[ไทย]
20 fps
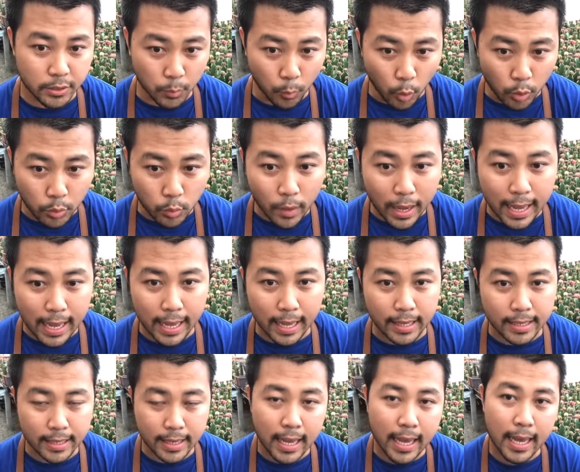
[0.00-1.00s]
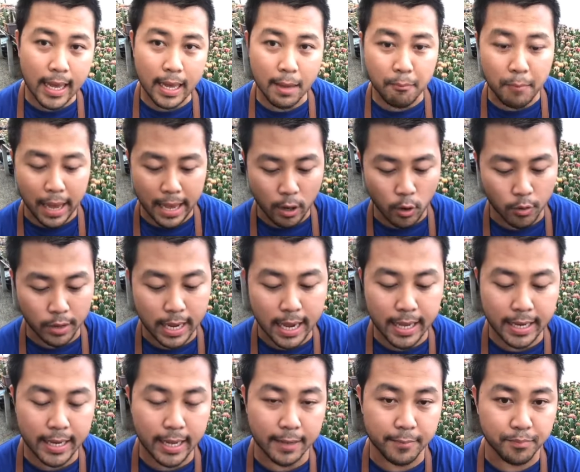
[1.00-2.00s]
สมมติว่าถ้าไม้ของท่า
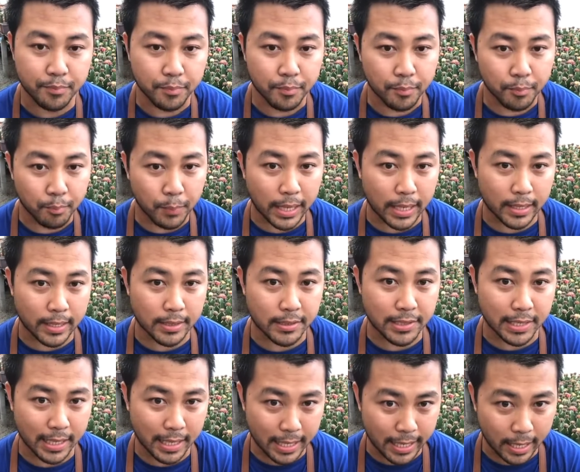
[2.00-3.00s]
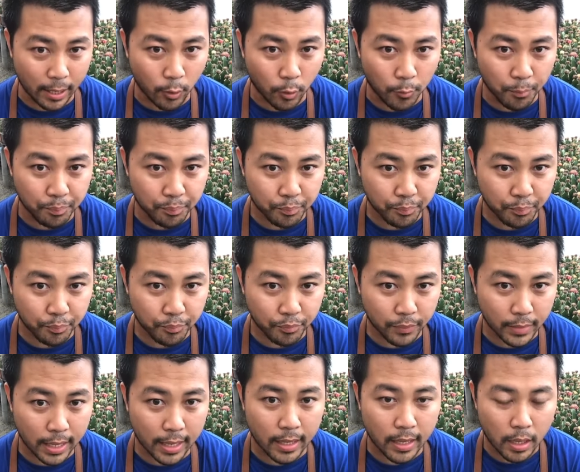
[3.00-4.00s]
นเนี่ยเป็นสีเขียว
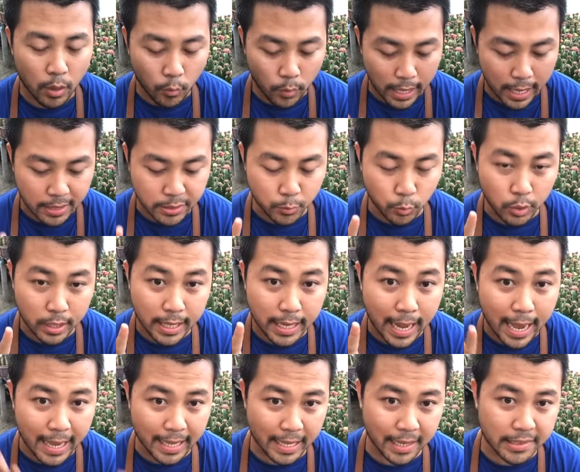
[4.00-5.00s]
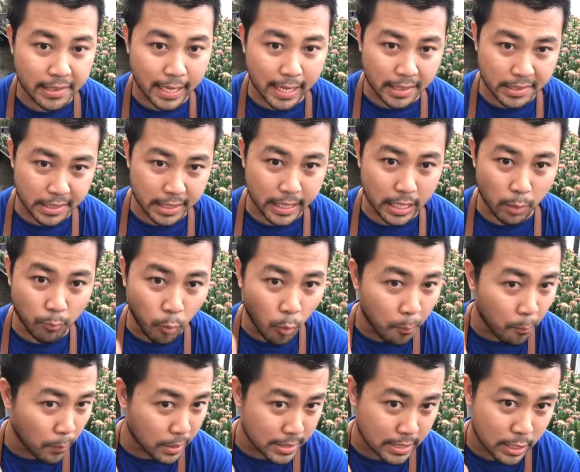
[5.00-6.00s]
นะเวลาสมมติถ้าถ่ายในแสลนสีเขียวปุ๊บ
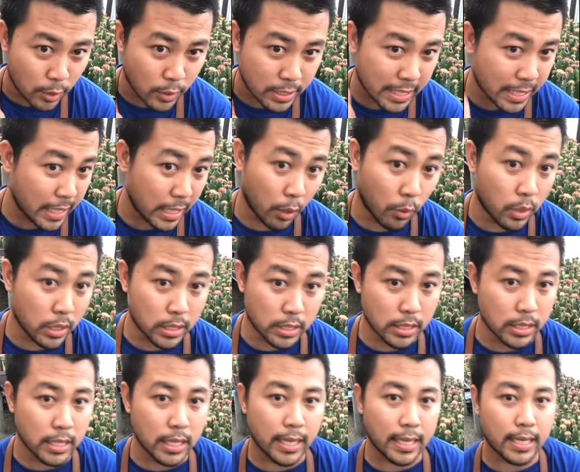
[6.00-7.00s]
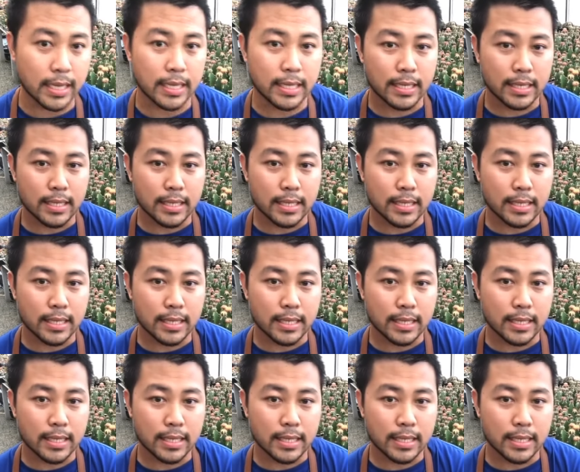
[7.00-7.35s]
มันก็จะเขียวอื้อเลย